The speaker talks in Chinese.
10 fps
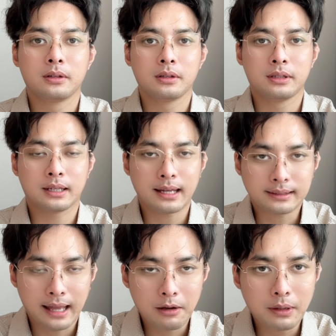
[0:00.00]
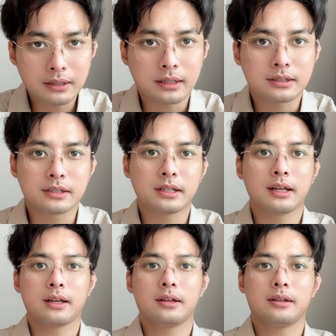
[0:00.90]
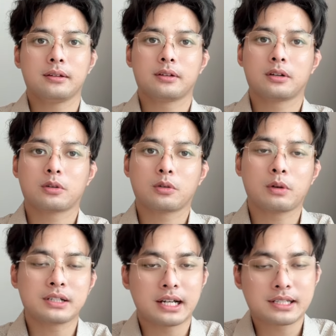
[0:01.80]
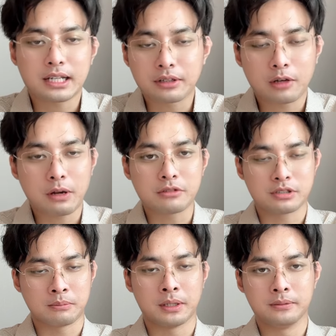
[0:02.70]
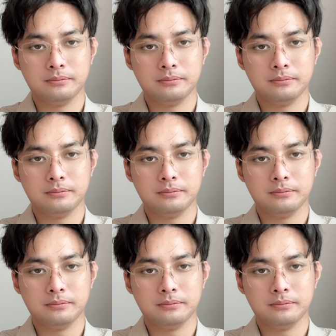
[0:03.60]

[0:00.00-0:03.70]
你看台湾的这些观察家都在关注什么？